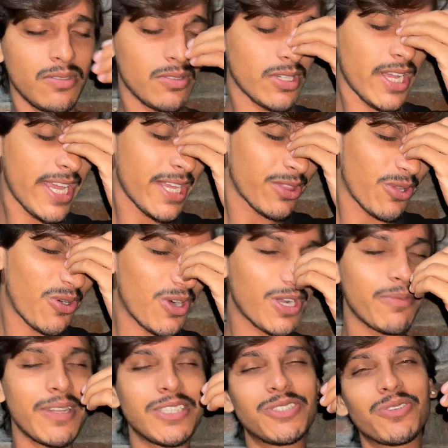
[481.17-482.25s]
उनका एक थॉट
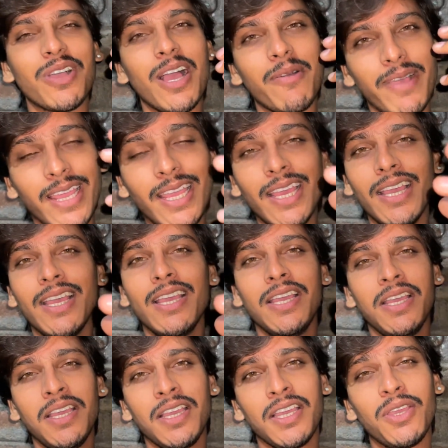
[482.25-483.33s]
बन चुका है भाई
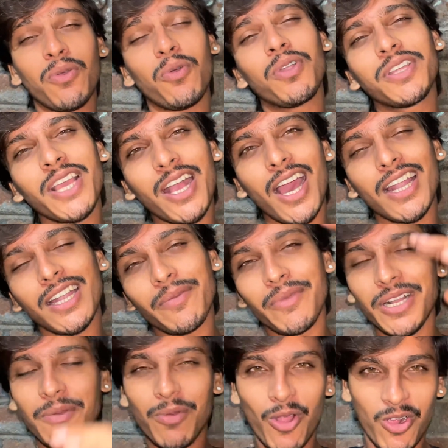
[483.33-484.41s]
कि उनके कारण
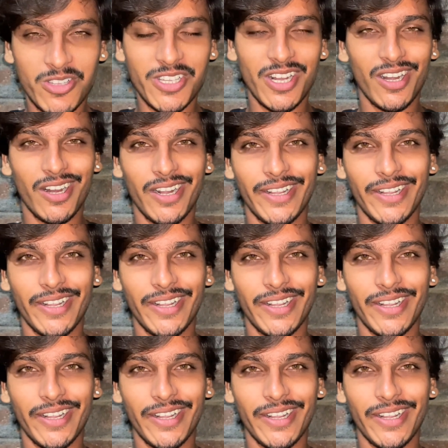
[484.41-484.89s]
मेरे ब्लॉग चल रहे